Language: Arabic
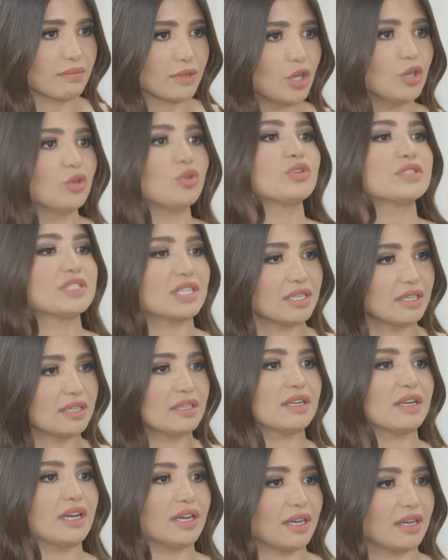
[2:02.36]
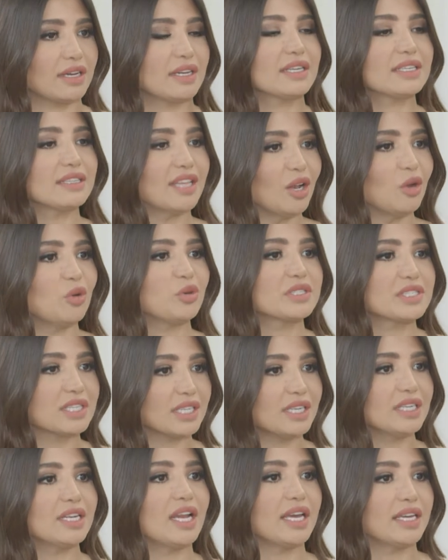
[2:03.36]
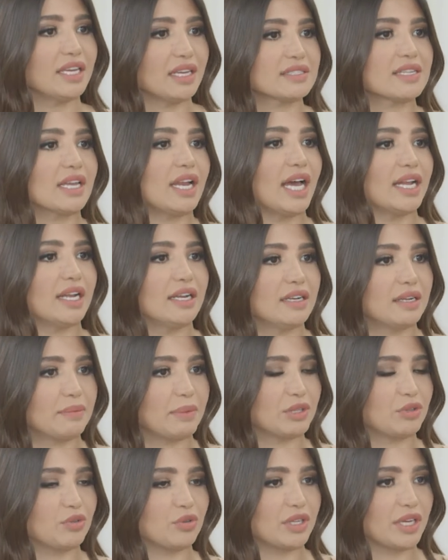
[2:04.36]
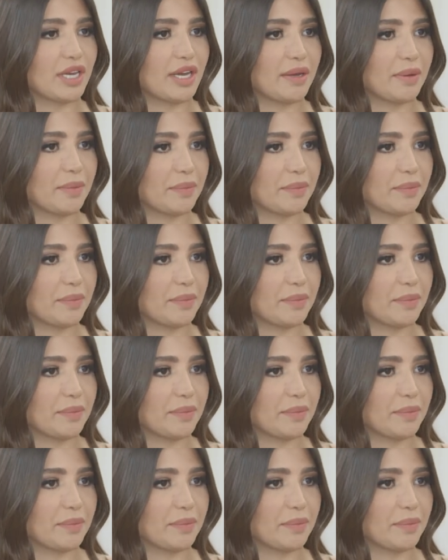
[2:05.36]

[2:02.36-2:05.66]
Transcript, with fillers: انه يزن يضل يزن ليحصل على اللي بده اياه